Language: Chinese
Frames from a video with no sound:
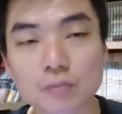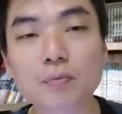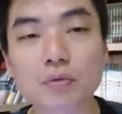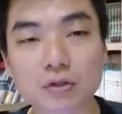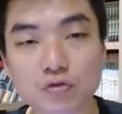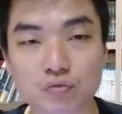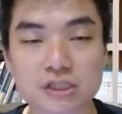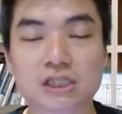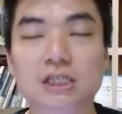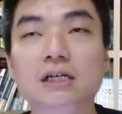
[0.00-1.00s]
区部的
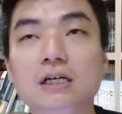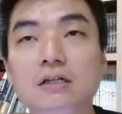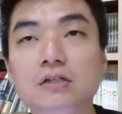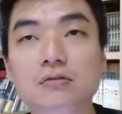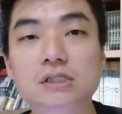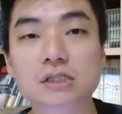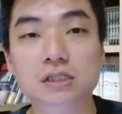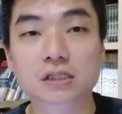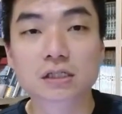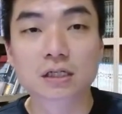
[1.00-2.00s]
主席就
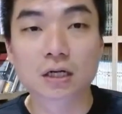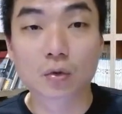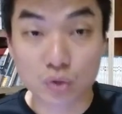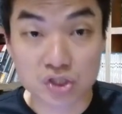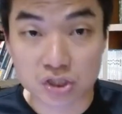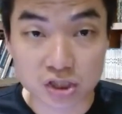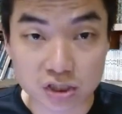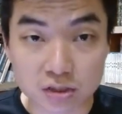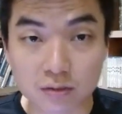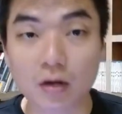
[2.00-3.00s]
是呃吴迟
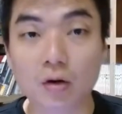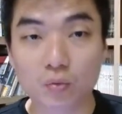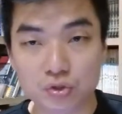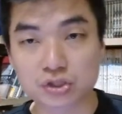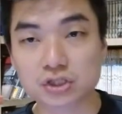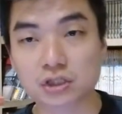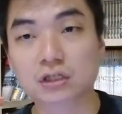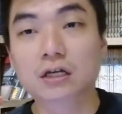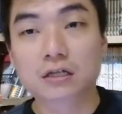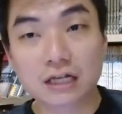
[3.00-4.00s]
迟哦，吴迟
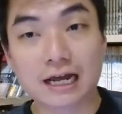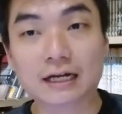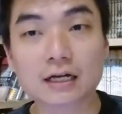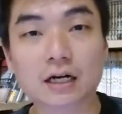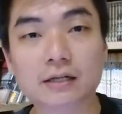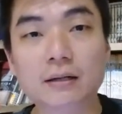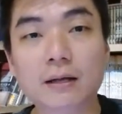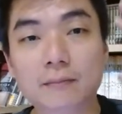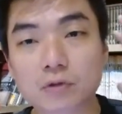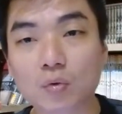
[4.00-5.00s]
迟这两个人
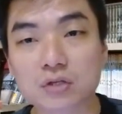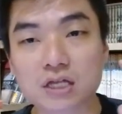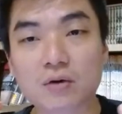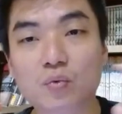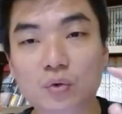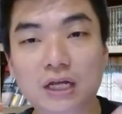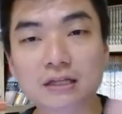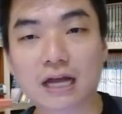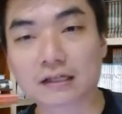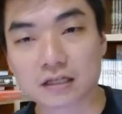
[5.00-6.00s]
冻结五
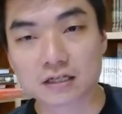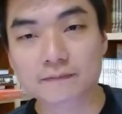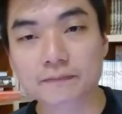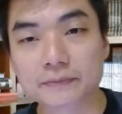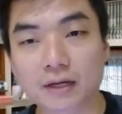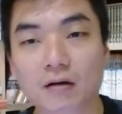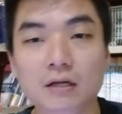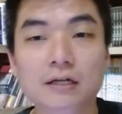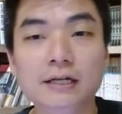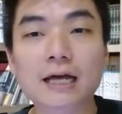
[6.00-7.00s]
年党籍。
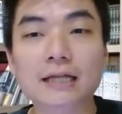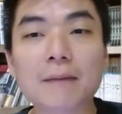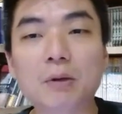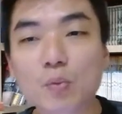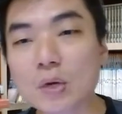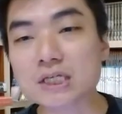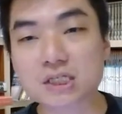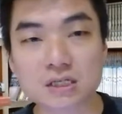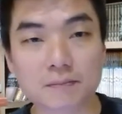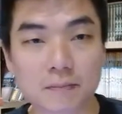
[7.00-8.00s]
那他们
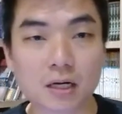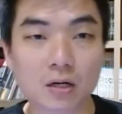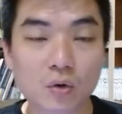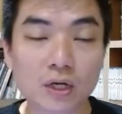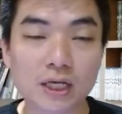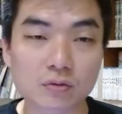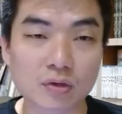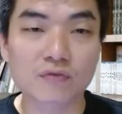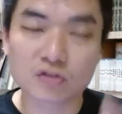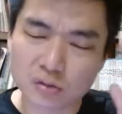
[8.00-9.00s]
为什么会
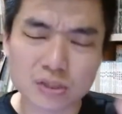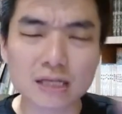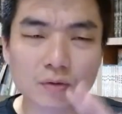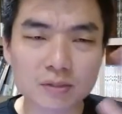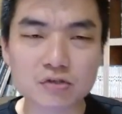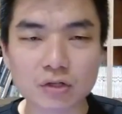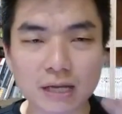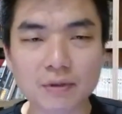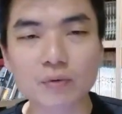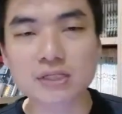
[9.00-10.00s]
对付？首先，我们
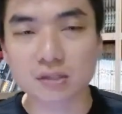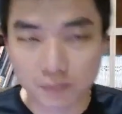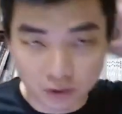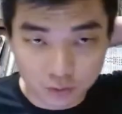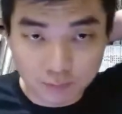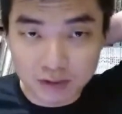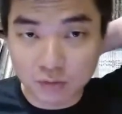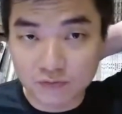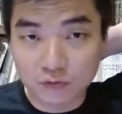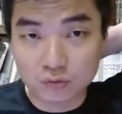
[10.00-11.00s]
说他们为什么会被
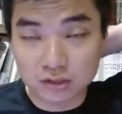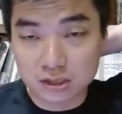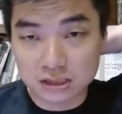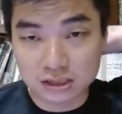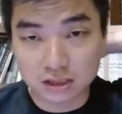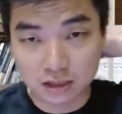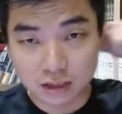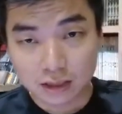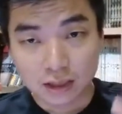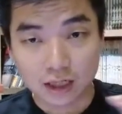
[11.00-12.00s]
对付？其
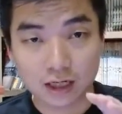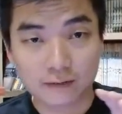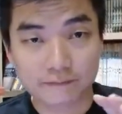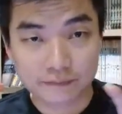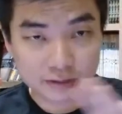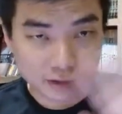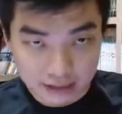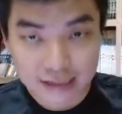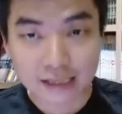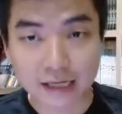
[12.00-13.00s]
实，嗯，
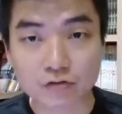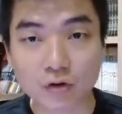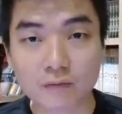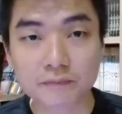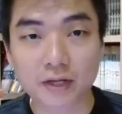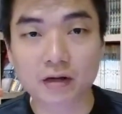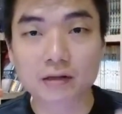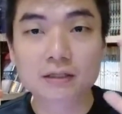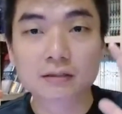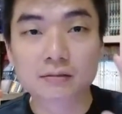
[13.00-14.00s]
等一下才说。
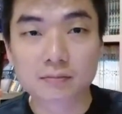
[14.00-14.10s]
好，